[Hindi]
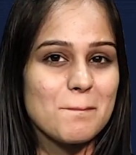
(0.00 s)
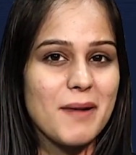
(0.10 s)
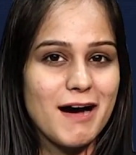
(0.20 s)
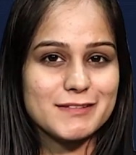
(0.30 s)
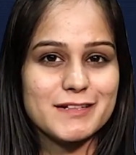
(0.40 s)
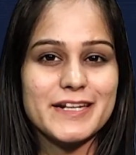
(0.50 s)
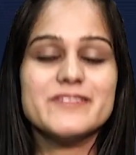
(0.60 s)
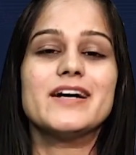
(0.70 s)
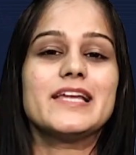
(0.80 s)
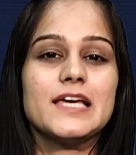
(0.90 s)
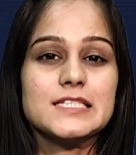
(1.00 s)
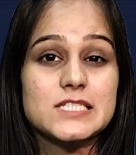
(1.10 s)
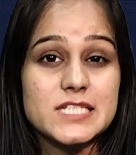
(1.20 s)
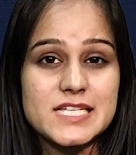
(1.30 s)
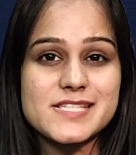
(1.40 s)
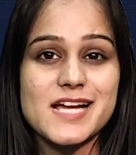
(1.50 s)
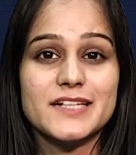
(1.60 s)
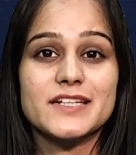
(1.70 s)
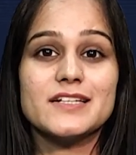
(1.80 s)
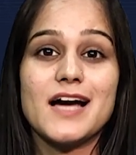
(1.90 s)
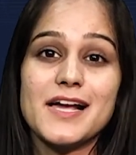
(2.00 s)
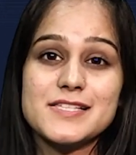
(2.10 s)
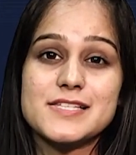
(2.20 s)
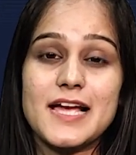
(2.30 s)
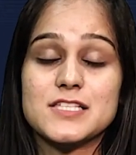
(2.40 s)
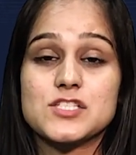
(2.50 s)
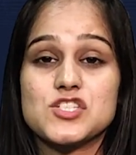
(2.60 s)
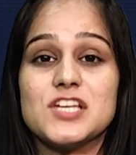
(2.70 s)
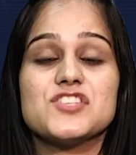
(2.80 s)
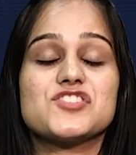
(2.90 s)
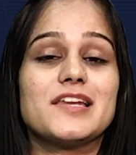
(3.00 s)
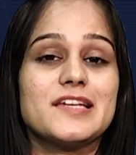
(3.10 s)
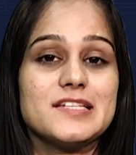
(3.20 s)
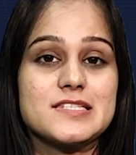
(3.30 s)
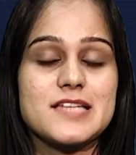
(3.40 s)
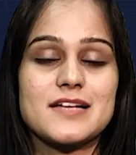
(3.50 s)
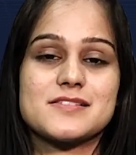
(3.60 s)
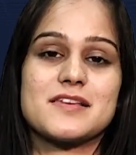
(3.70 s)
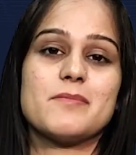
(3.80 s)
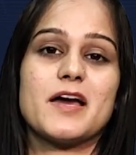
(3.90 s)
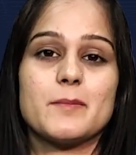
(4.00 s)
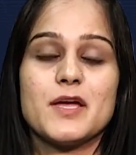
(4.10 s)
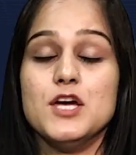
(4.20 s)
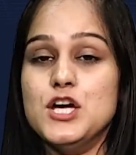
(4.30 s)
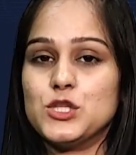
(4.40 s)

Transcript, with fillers: बात करने वाले हैं डिसेंट्रलाइज एक्सचेंज यानी कि डेक्स के बारे में